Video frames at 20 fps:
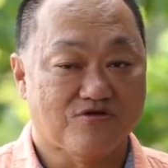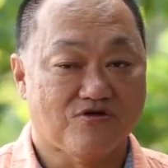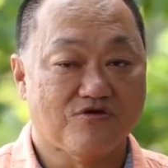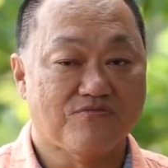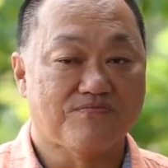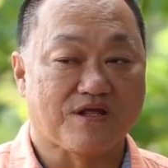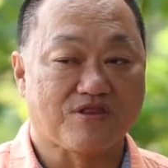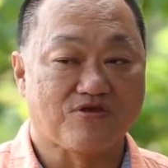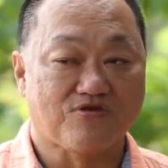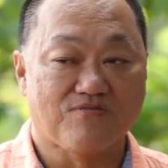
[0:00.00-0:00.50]
จน
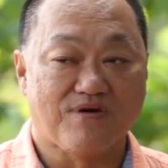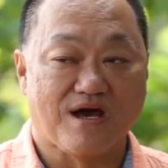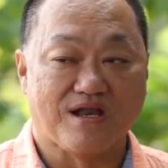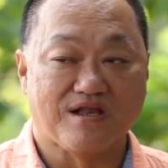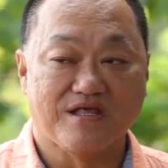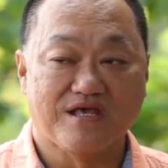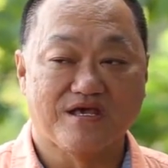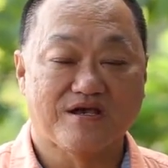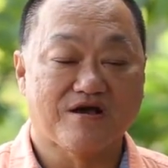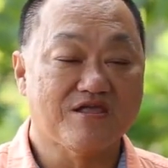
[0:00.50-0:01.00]
ปัจจุบัน
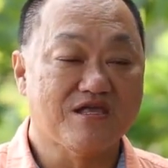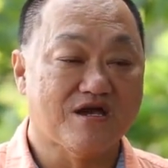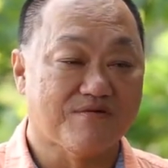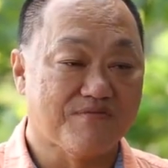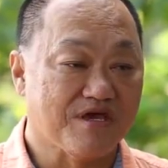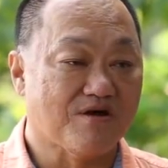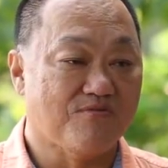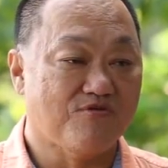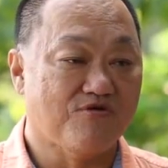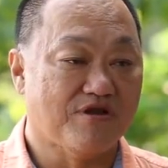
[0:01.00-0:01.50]
นี้ก็ยัง
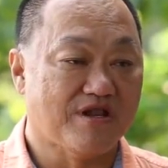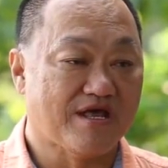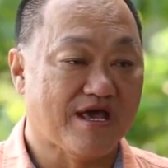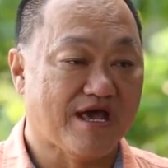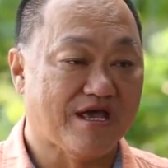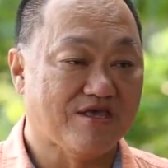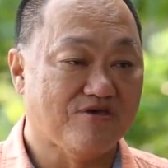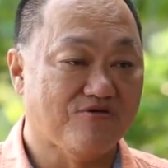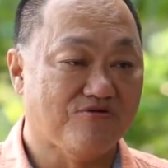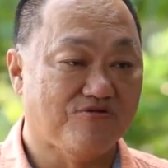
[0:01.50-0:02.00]
มีขบวน
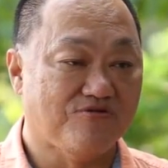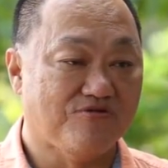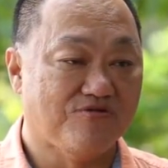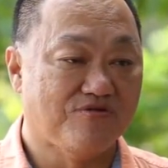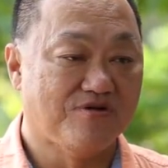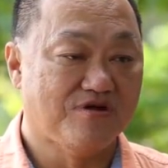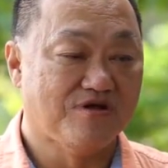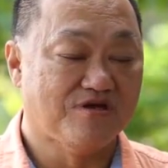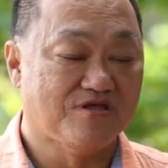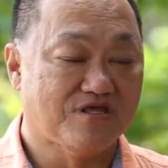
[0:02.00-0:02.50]
แห่อยู่
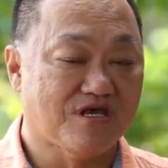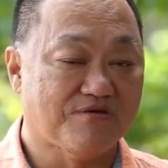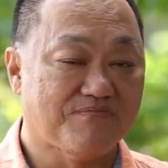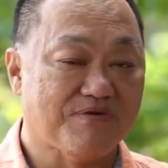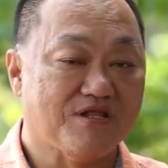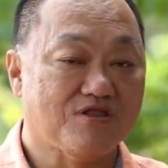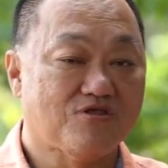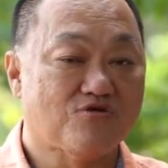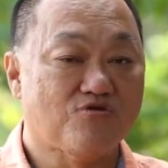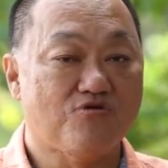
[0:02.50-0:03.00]
จะ
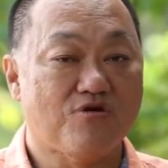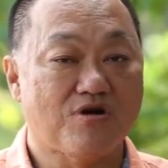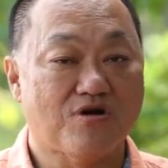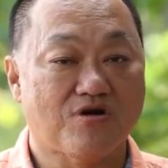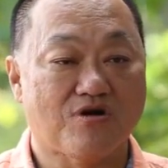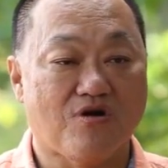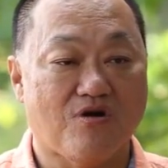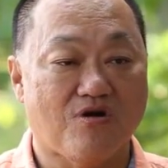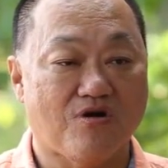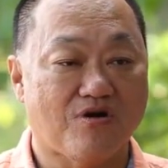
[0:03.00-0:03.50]
เป็นช่วง
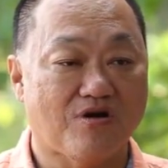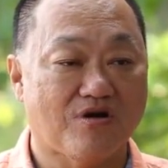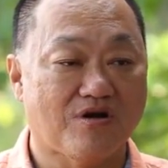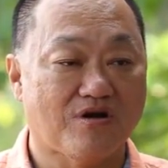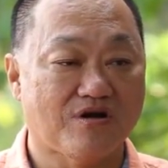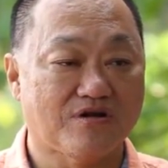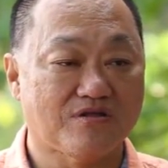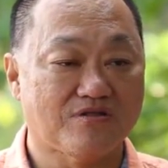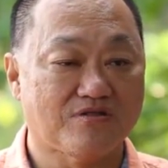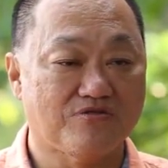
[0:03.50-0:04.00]
ของ
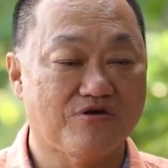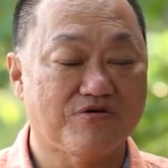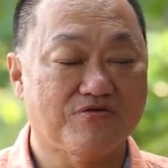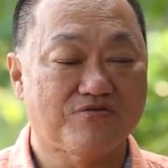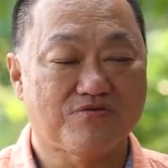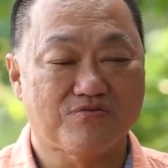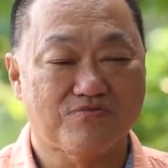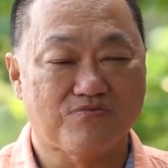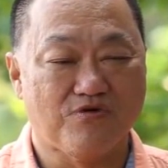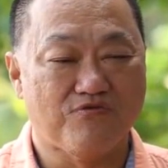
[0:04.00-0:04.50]
ด้วย
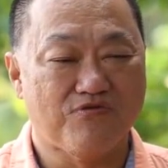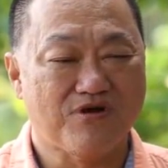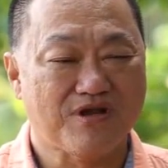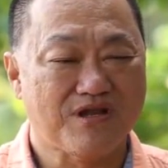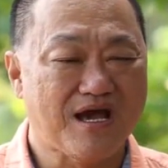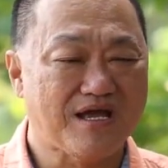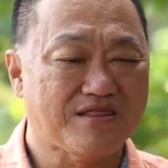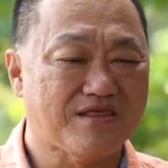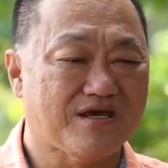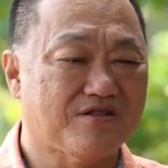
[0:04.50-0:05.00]
ผมว่า
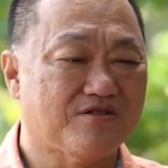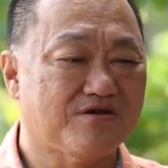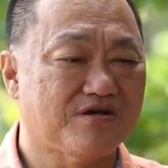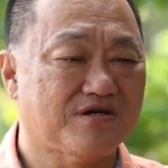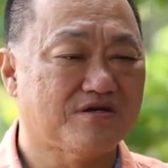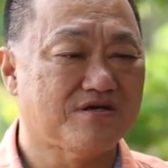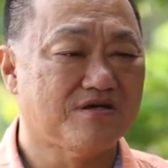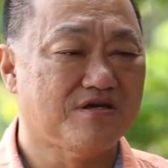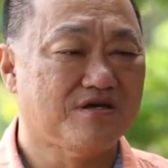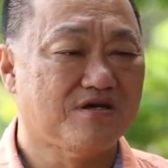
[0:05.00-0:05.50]
น่าจะเรื่
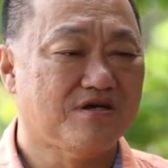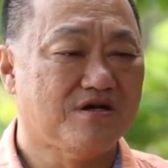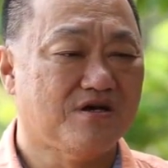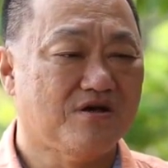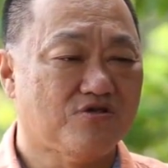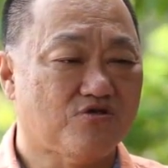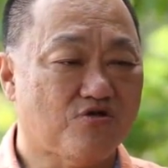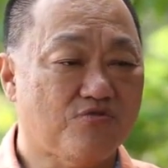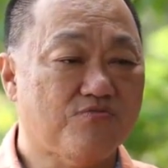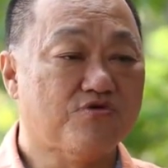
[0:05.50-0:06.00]
อง
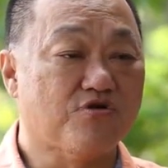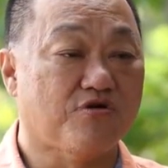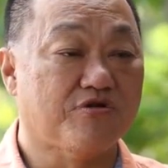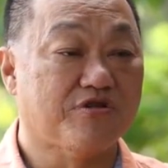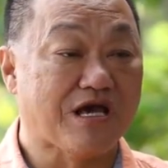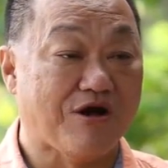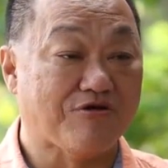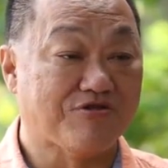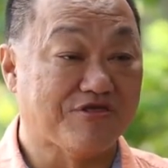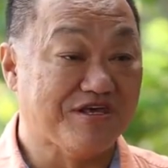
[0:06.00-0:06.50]
ชุมชน
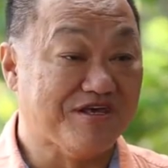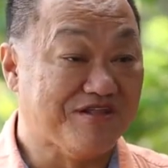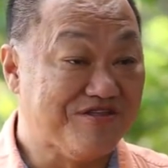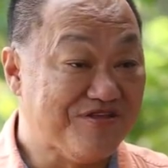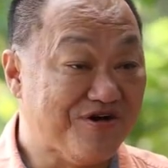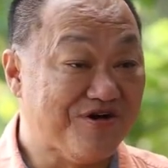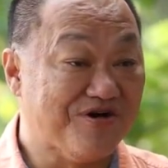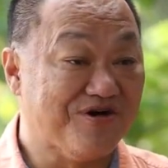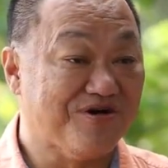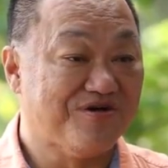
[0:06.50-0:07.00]
ชาวจีน
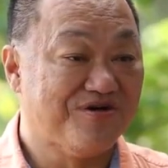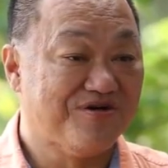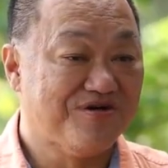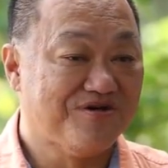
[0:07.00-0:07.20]
เยอะ